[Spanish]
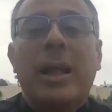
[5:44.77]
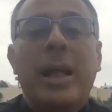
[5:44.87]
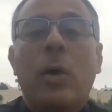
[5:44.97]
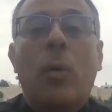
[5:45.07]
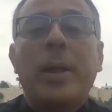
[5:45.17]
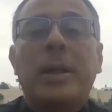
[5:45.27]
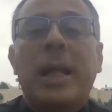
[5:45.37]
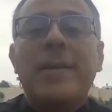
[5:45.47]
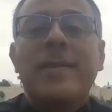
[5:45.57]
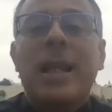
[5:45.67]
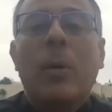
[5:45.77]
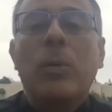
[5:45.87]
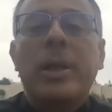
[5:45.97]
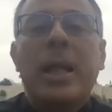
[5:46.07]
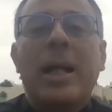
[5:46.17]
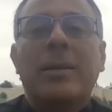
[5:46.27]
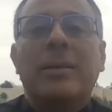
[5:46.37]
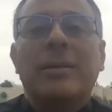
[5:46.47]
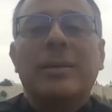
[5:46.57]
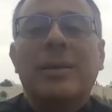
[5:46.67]
Encuentra esta unidad
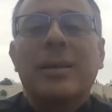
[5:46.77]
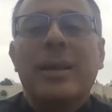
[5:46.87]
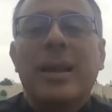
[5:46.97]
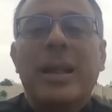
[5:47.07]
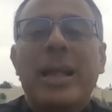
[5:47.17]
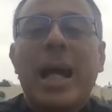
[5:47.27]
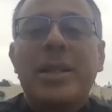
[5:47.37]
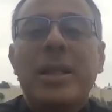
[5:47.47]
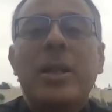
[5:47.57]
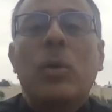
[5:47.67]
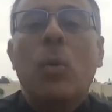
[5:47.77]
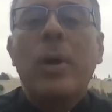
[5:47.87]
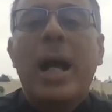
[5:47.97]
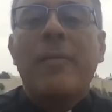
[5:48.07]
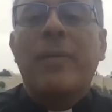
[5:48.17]
y allí una